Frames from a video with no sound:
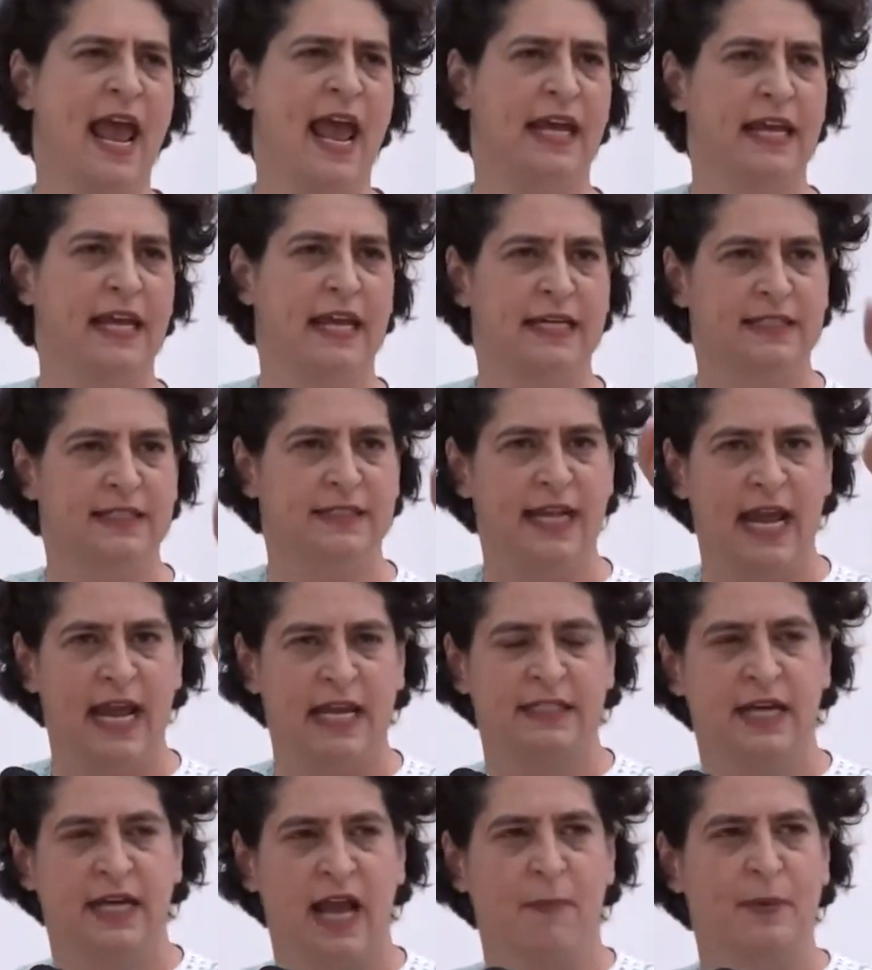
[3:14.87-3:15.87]
है कि इस
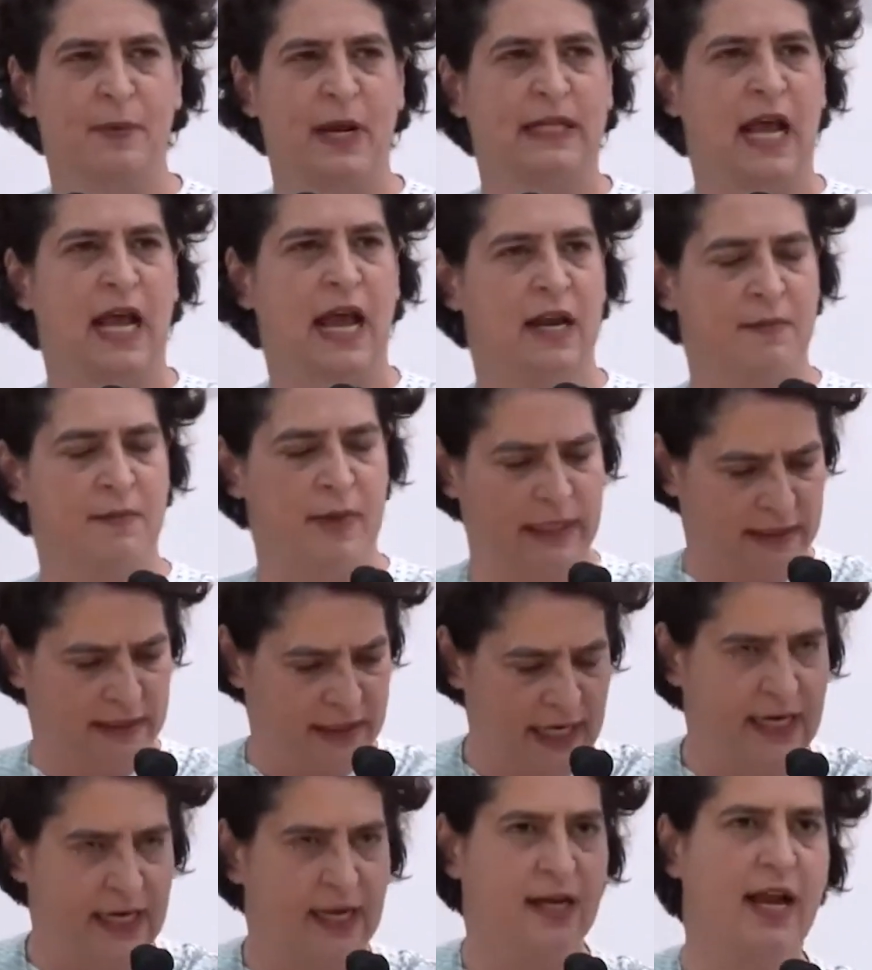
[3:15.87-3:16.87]
देश का
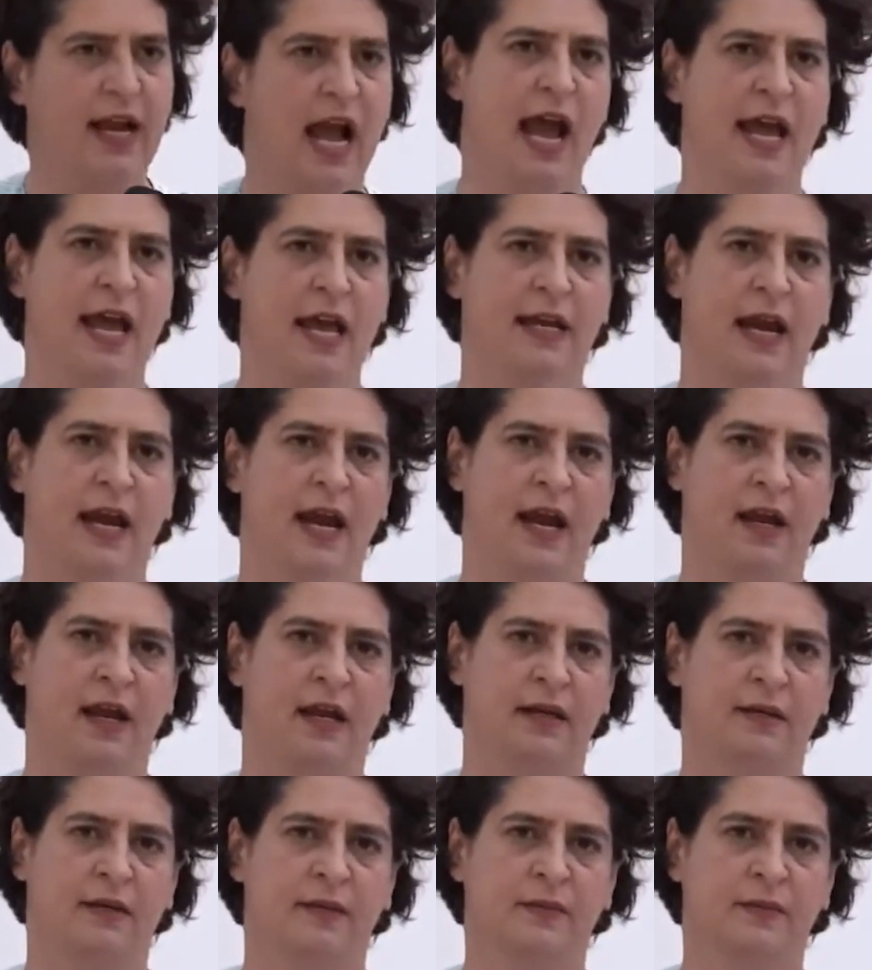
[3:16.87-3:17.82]
प्रधानमंत्री कायर है